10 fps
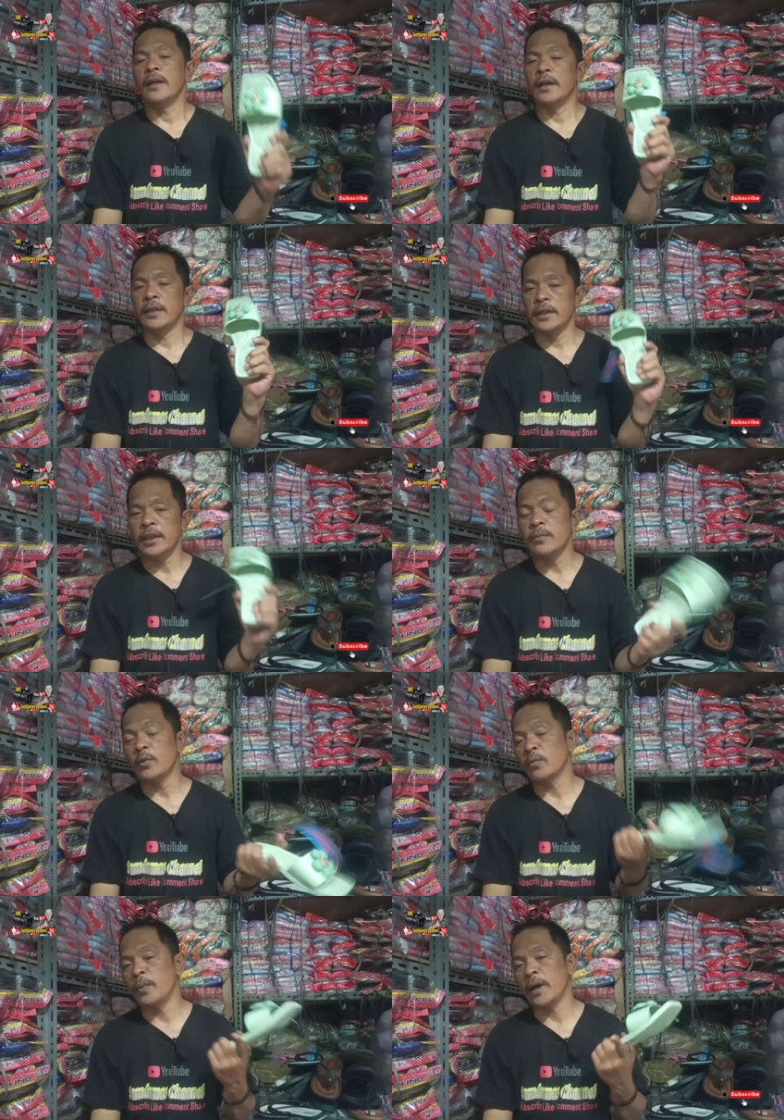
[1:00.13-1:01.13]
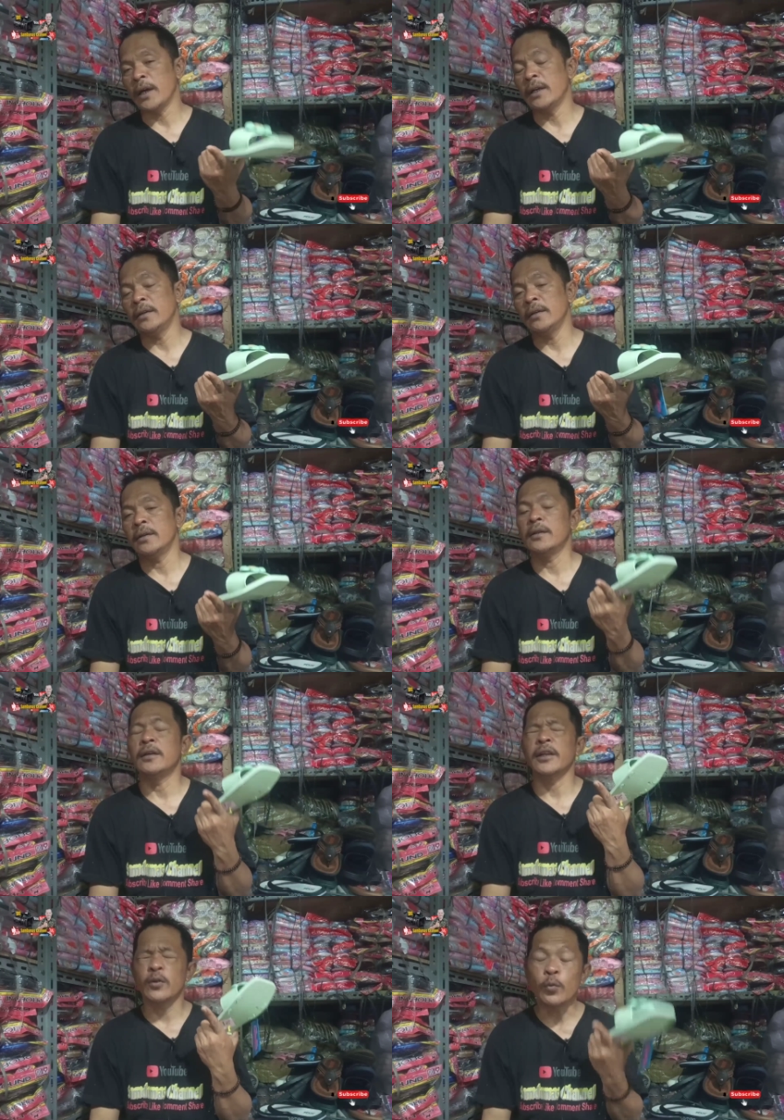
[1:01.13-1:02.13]
Dan ini merupakan
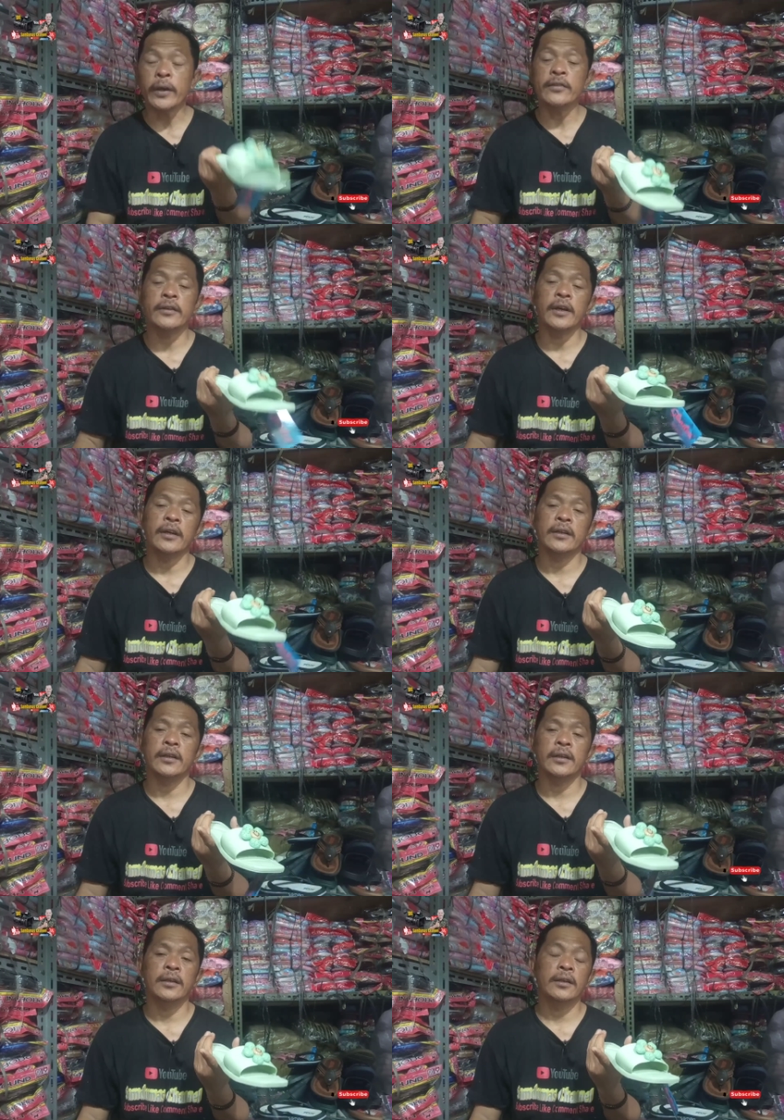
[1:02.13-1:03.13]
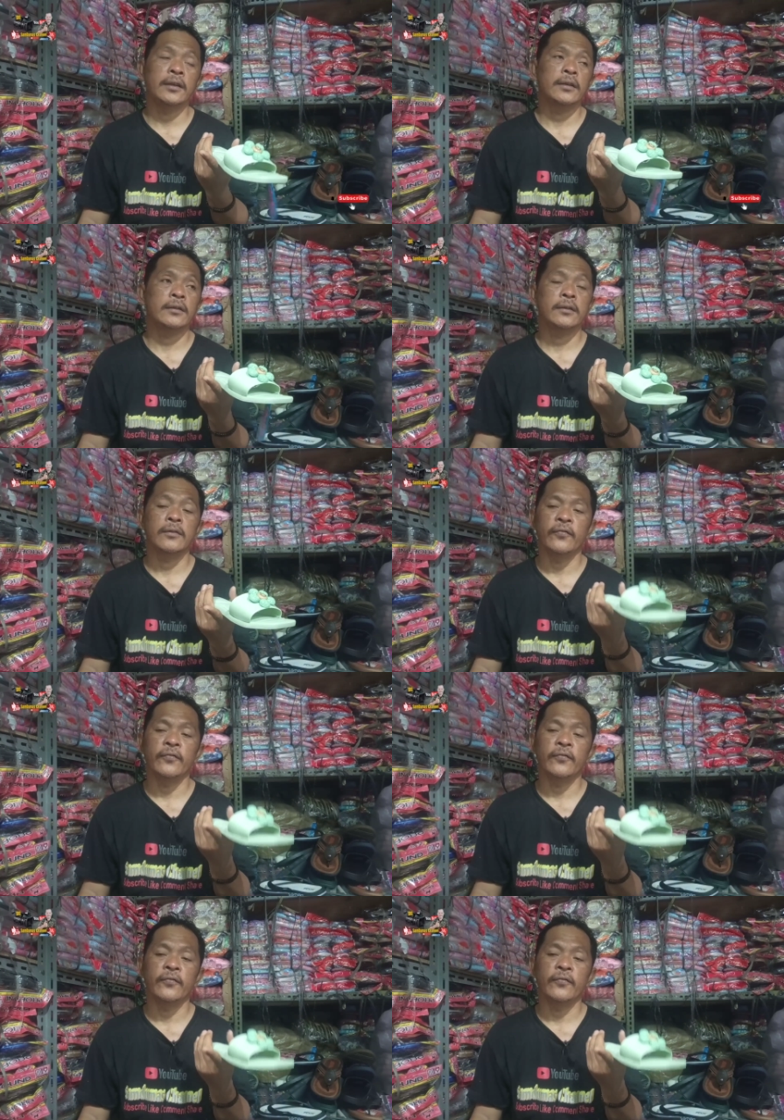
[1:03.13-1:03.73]
uh, request dari uh, eh,